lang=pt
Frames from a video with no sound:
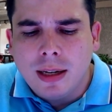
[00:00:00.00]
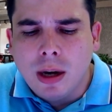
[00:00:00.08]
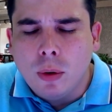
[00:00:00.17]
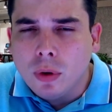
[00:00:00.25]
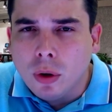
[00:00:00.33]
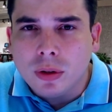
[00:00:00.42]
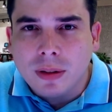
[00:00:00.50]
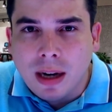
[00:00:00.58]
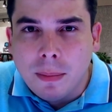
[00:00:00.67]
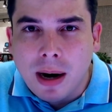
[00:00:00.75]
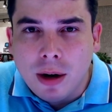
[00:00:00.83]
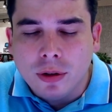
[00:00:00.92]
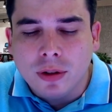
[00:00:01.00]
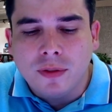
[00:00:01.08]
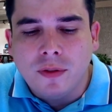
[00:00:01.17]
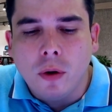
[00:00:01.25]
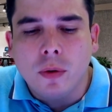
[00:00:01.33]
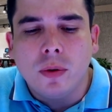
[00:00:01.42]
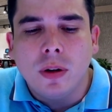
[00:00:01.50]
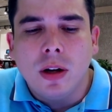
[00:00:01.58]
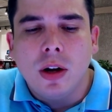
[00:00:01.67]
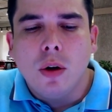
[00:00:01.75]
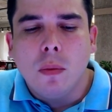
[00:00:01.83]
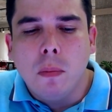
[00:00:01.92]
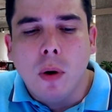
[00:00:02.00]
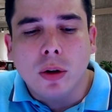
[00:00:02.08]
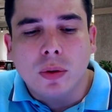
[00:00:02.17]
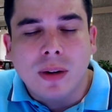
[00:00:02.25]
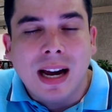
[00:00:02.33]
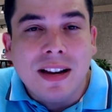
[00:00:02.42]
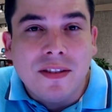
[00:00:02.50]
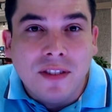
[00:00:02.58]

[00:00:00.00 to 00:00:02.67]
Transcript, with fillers: que é o nosso trabalho, o nosso foco, boto lá,